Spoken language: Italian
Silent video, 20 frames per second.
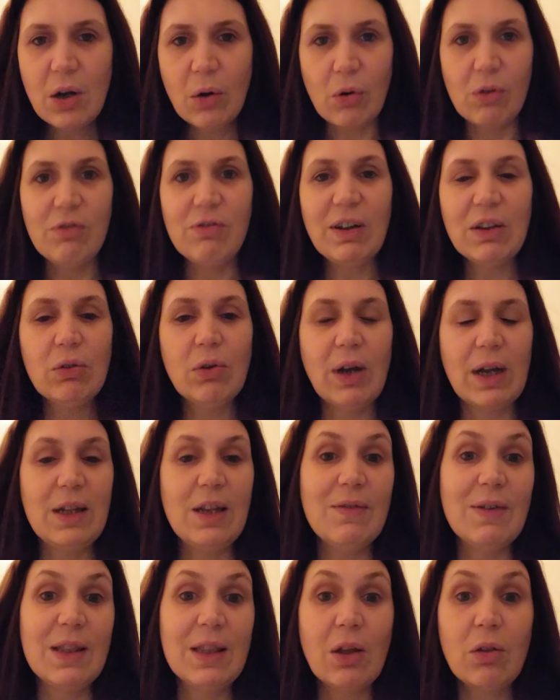col fatto che è
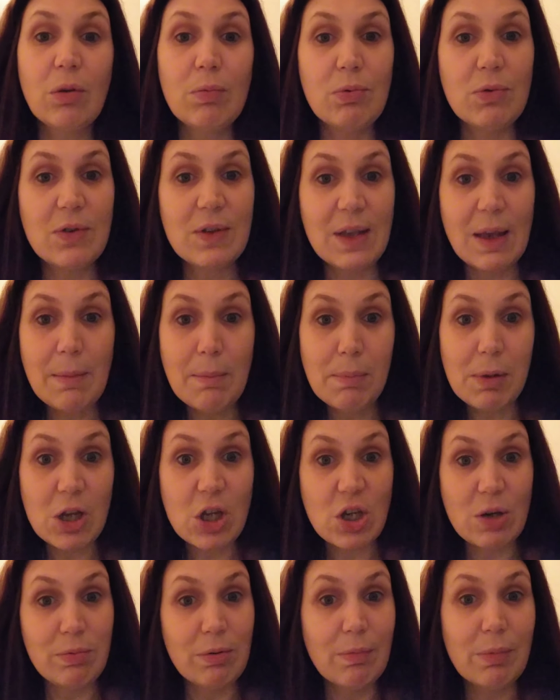diventato più
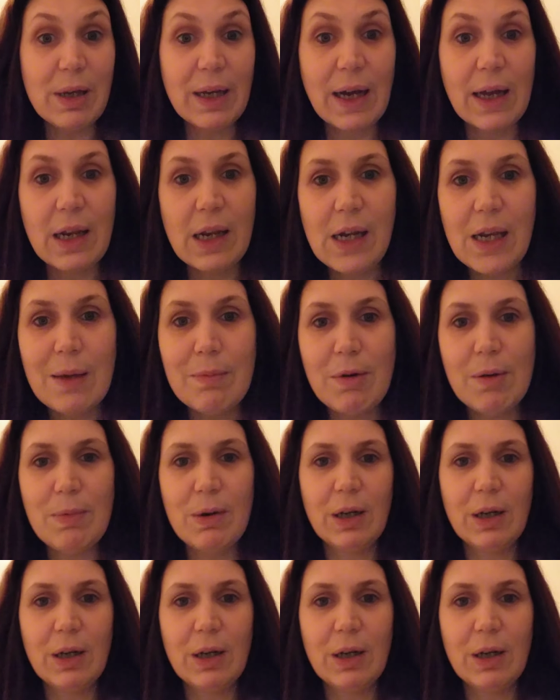semplice pubblicare libri,